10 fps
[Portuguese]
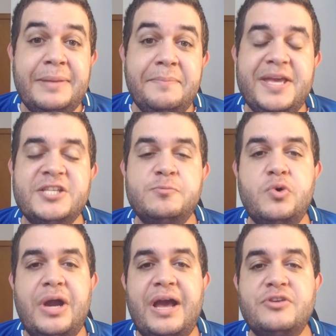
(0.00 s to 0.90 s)
mesmo
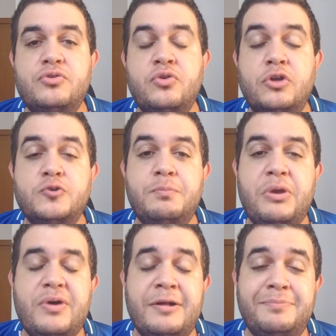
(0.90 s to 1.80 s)
o caso do nosso
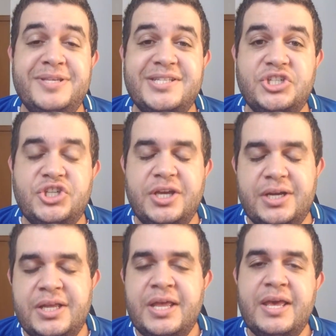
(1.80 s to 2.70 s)
meio-campista
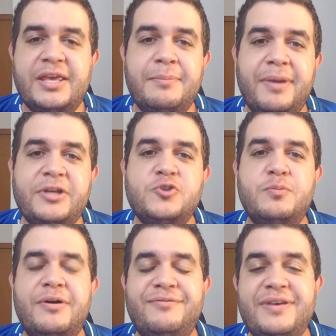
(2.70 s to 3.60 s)
Jean, que mais
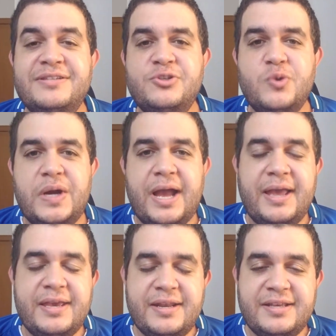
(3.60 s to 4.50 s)
uma vez em sua
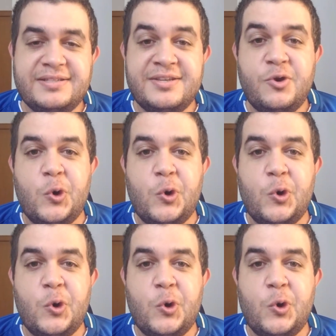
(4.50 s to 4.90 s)
carreira aí se